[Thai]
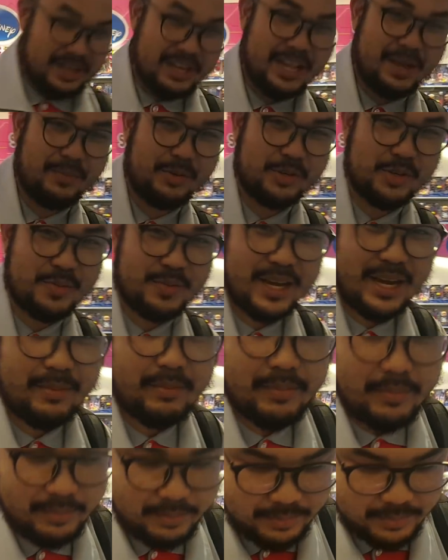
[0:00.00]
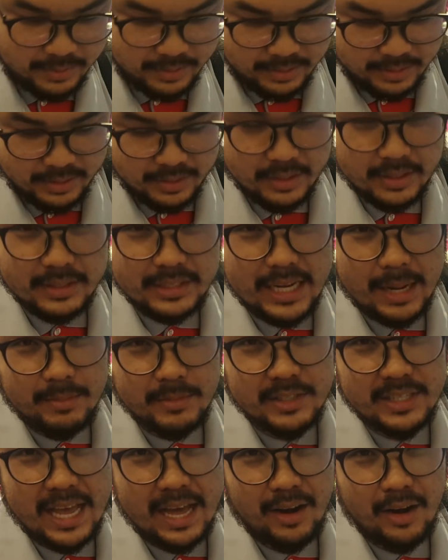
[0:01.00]
ท่านผู้ชมครับ
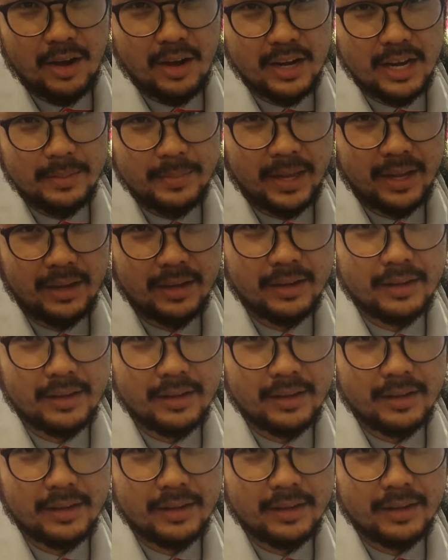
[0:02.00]
จำสตาร์ลอร์ดได้ไหม